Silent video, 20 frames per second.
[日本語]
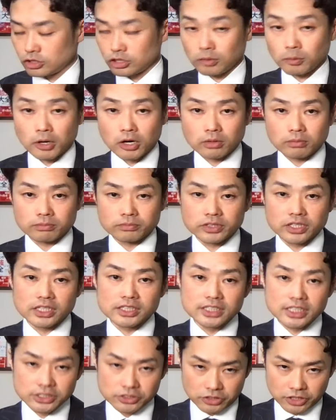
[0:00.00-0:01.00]
どうも
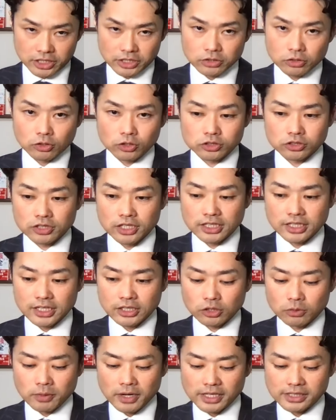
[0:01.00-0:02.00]
思春期の子育て
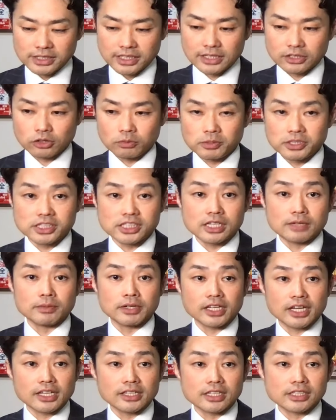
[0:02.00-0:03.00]
アドバイザーの道山
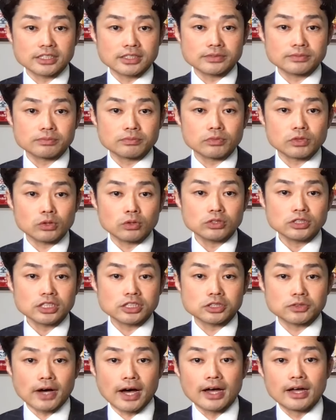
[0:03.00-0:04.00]
慶です本
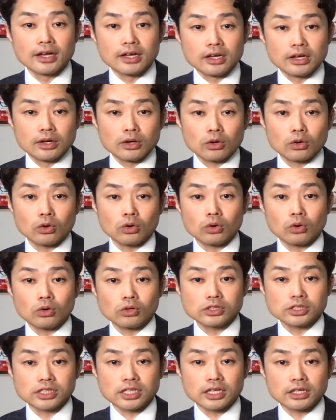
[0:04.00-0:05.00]
日は高
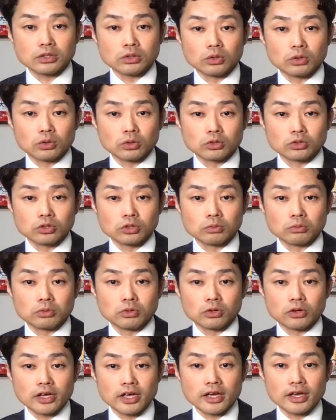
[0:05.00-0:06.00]
校生の子
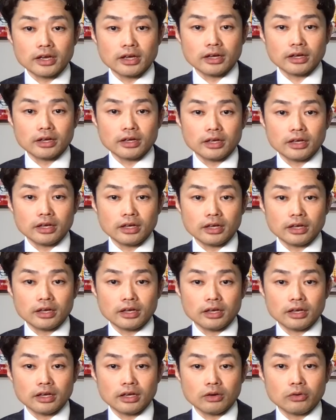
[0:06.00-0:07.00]
供へ、
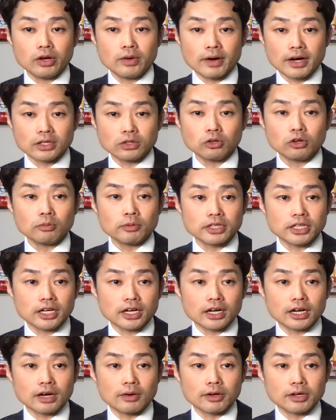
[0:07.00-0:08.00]
えー、親はどこまで
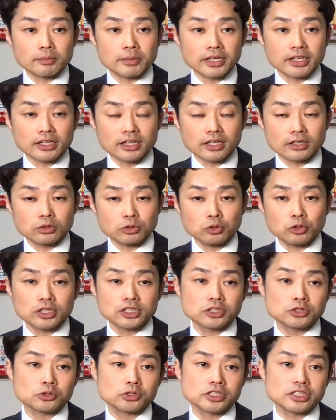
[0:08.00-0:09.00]
関わるべきかという
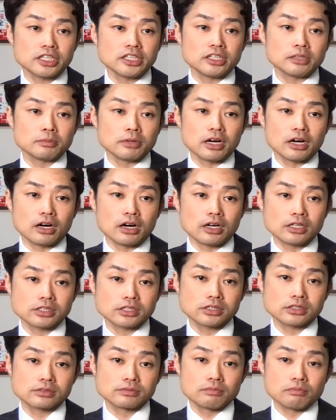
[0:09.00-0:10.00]
話をしていきます